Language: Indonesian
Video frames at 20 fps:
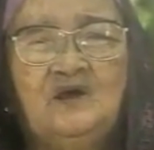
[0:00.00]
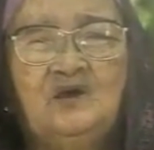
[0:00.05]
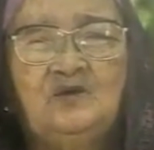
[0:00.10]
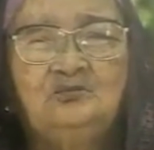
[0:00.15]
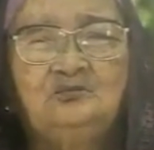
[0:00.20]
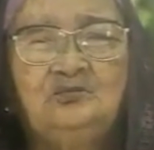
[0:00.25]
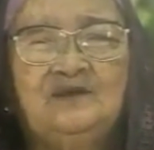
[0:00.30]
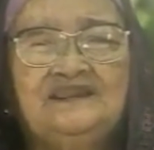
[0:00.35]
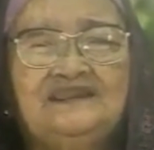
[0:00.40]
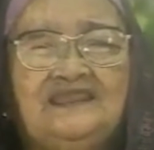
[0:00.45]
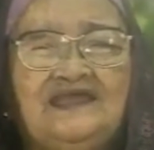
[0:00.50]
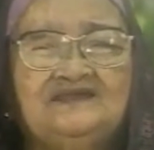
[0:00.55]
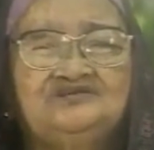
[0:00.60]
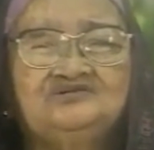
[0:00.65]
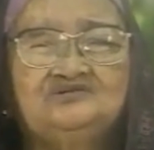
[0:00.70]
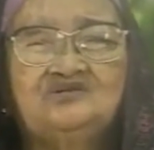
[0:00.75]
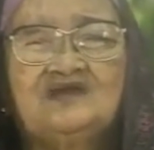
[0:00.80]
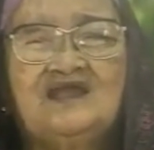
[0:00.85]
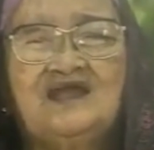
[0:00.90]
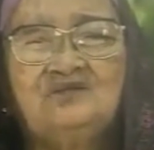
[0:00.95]
pernah
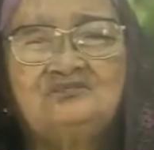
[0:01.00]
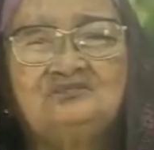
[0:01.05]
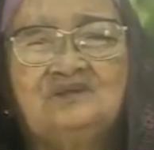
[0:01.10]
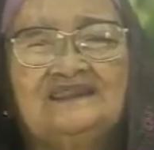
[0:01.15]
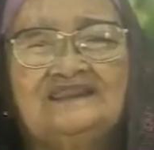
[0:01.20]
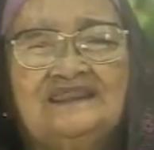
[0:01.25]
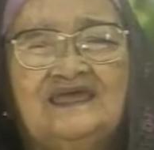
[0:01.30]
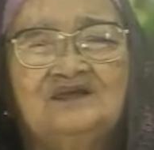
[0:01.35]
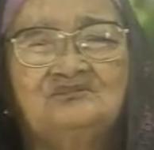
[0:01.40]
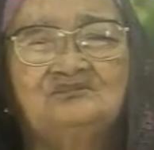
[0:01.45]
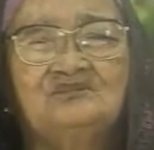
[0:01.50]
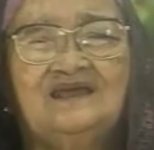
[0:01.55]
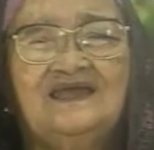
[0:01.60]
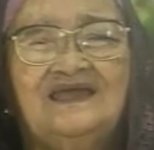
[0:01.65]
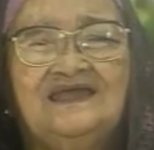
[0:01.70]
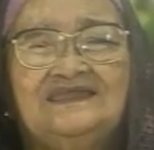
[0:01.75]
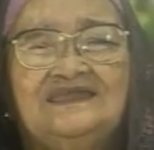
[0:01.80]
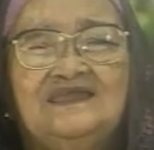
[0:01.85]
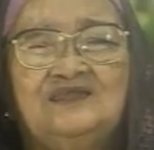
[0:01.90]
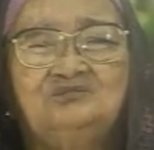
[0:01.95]
juga
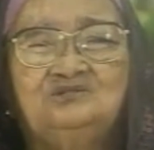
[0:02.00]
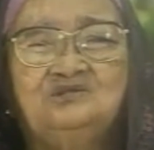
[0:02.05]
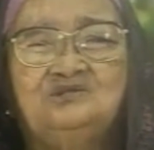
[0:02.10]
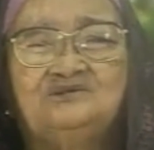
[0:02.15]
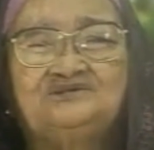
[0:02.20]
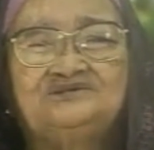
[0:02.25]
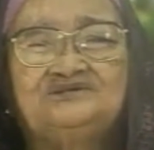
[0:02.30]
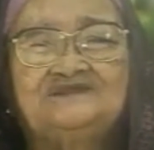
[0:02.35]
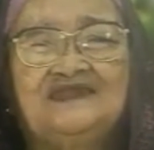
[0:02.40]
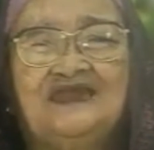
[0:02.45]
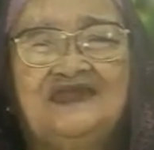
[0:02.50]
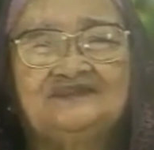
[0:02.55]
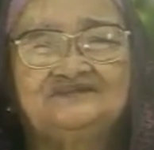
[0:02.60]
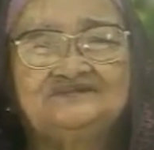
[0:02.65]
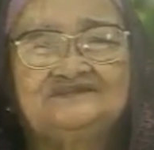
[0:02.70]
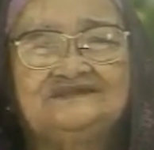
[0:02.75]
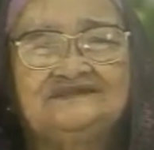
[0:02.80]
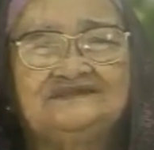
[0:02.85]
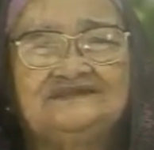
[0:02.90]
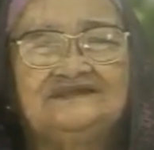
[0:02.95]
bernama Ibu
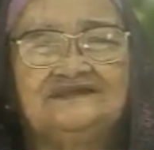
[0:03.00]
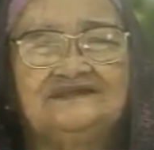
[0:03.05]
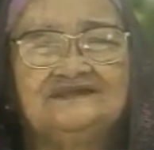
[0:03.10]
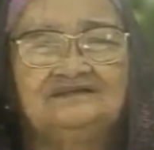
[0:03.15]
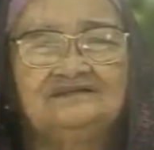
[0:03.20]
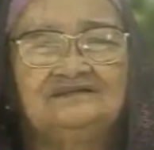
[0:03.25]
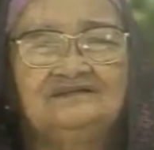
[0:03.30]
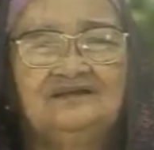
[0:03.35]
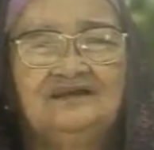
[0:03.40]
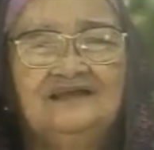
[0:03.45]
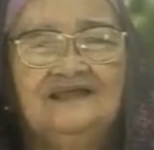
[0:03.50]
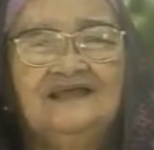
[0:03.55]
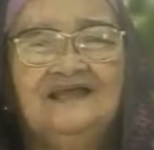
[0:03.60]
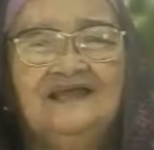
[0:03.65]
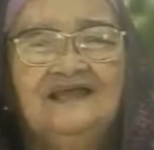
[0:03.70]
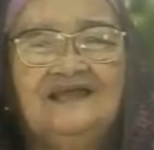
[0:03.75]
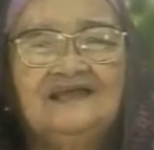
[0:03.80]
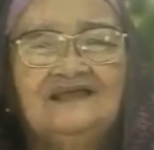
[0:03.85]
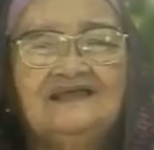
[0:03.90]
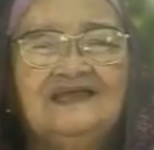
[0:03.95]
Sejati.
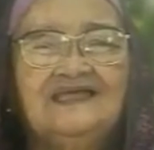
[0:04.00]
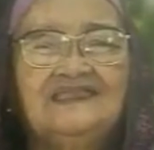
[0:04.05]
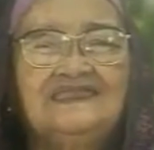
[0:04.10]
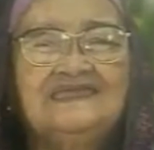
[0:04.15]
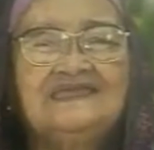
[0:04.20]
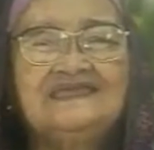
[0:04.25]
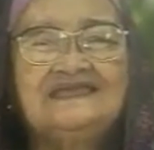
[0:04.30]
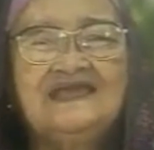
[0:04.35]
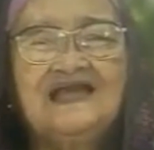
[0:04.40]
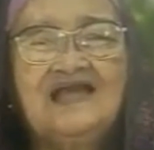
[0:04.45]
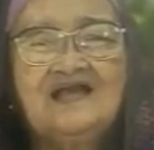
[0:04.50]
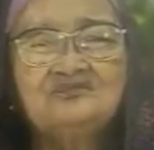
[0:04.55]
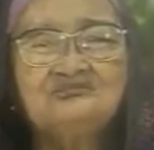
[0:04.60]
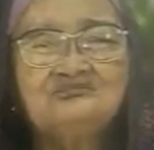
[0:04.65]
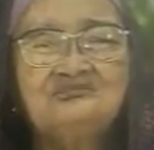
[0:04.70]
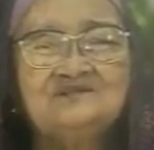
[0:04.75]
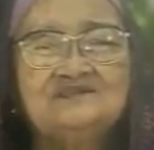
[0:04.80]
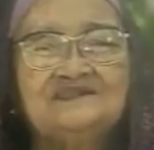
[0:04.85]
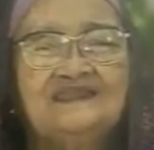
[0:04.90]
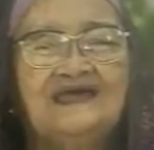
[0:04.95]
Gelinggang
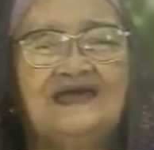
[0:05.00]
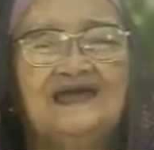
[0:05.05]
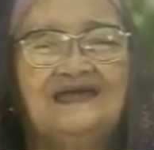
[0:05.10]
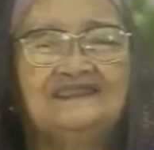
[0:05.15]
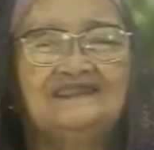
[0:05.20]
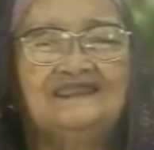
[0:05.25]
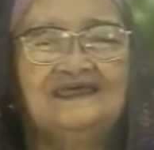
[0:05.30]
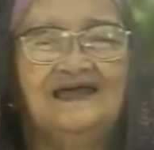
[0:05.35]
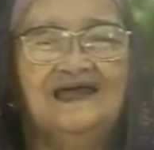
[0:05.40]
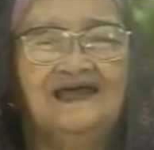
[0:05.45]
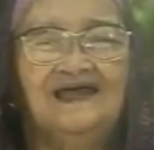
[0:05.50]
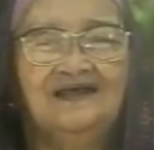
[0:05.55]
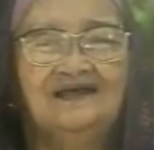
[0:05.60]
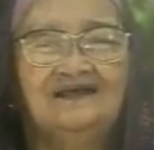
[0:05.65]
pun ada.